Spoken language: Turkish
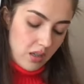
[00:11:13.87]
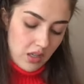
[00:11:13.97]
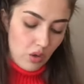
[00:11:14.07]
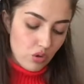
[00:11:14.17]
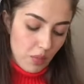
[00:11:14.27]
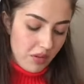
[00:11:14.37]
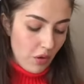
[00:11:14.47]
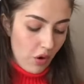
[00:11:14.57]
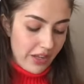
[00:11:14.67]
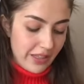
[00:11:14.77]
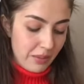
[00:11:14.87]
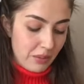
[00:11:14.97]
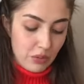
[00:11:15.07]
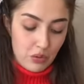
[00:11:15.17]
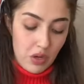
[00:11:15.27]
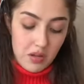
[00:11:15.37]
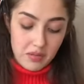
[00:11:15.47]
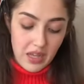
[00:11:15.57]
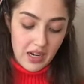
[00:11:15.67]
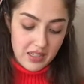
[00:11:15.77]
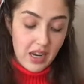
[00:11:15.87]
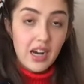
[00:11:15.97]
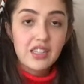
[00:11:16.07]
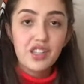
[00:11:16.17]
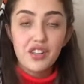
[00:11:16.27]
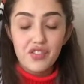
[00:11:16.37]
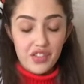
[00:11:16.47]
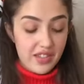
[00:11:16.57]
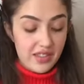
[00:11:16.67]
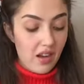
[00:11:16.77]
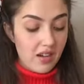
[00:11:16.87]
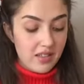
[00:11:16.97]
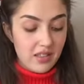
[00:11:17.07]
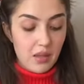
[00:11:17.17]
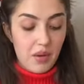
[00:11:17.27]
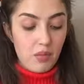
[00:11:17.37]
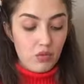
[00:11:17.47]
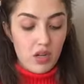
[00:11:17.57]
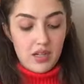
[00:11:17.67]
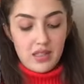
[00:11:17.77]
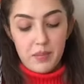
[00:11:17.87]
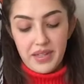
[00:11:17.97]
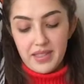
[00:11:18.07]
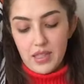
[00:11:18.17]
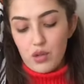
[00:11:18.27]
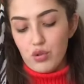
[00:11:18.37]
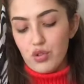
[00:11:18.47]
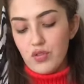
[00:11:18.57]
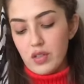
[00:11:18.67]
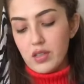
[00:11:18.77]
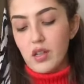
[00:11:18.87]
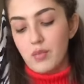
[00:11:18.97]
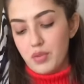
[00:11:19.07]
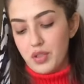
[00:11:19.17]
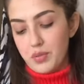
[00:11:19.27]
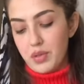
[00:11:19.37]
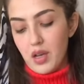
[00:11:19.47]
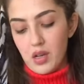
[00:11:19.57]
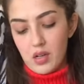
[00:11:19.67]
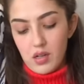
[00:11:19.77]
O zaman öyleydi benim için. Şu an gerçi her şey çıktı artık da ben bunu neredeyse 5 sene önce falan almıştım yani.